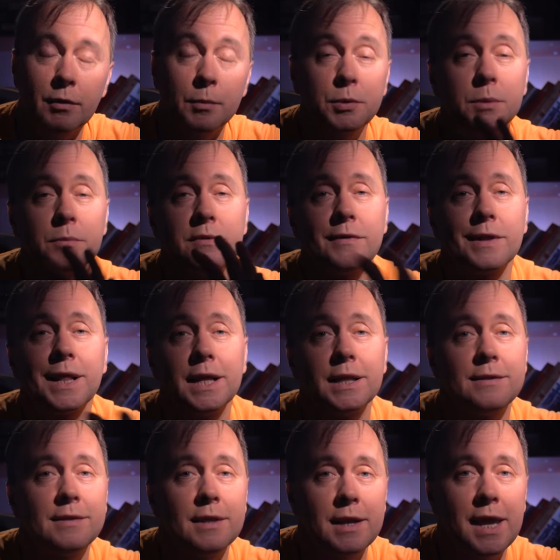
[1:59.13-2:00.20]
В общем,
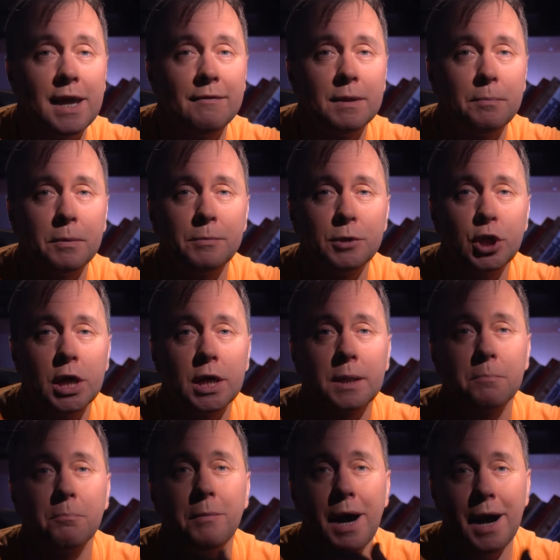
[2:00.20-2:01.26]
Светлана Сергеевна
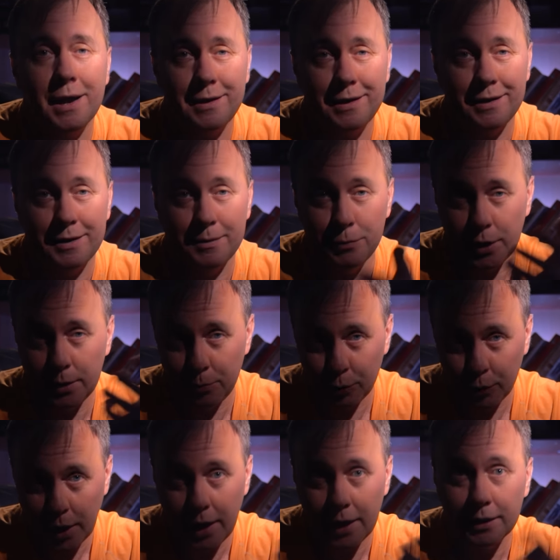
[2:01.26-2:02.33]
помечает маркером
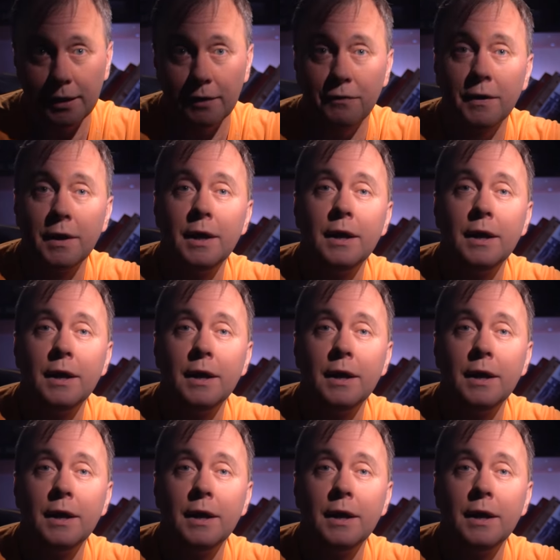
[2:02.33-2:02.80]
дебютантов